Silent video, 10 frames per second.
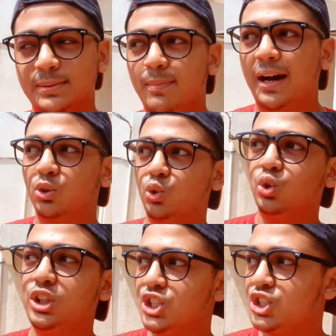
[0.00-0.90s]
इस बात
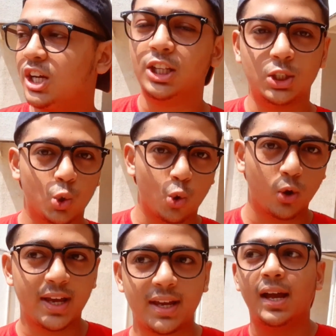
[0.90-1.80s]
को तीन चार दिन हो
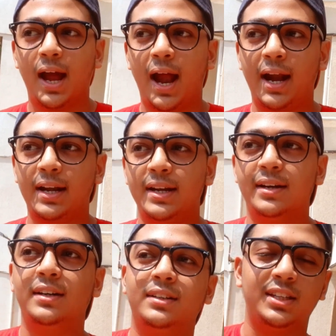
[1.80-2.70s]
गए हैं एंड
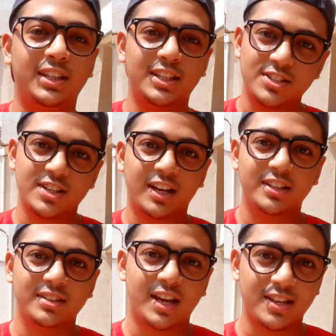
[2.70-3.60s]
ये तीन चार
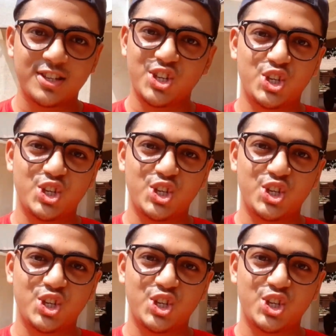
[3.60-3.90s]
दिन ऐसे